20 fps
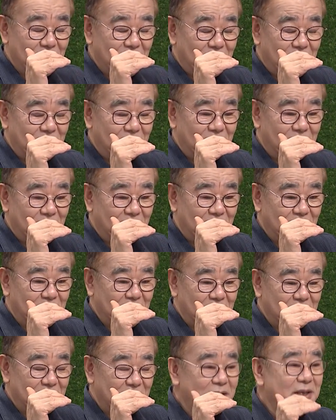어,
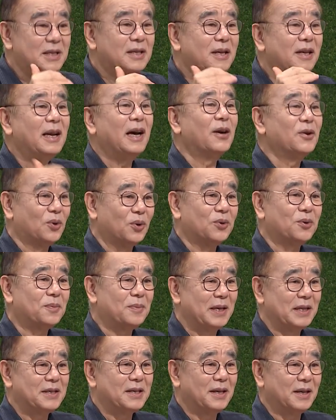이슬람교도
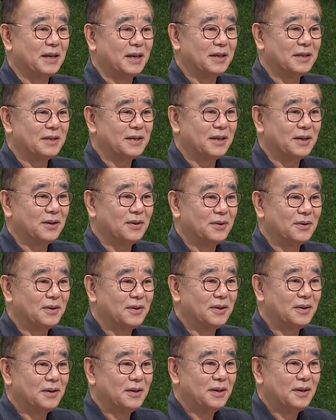마찬가지예요.
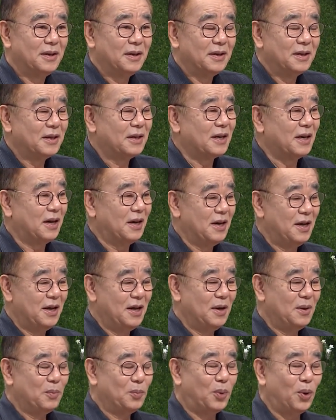음. 그러니까
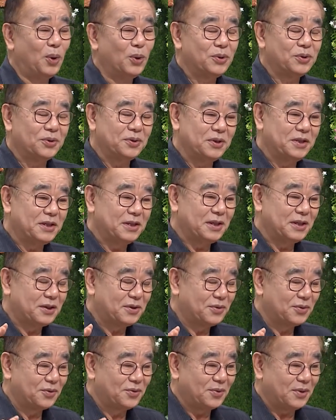뭐든지
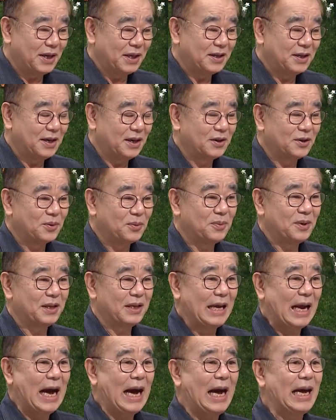들어왔다 그러면
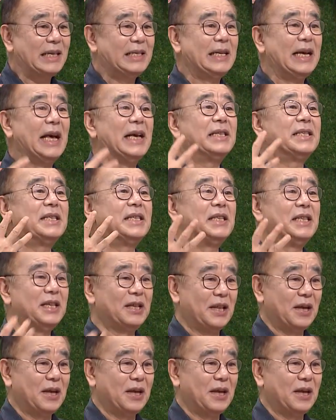다재 신이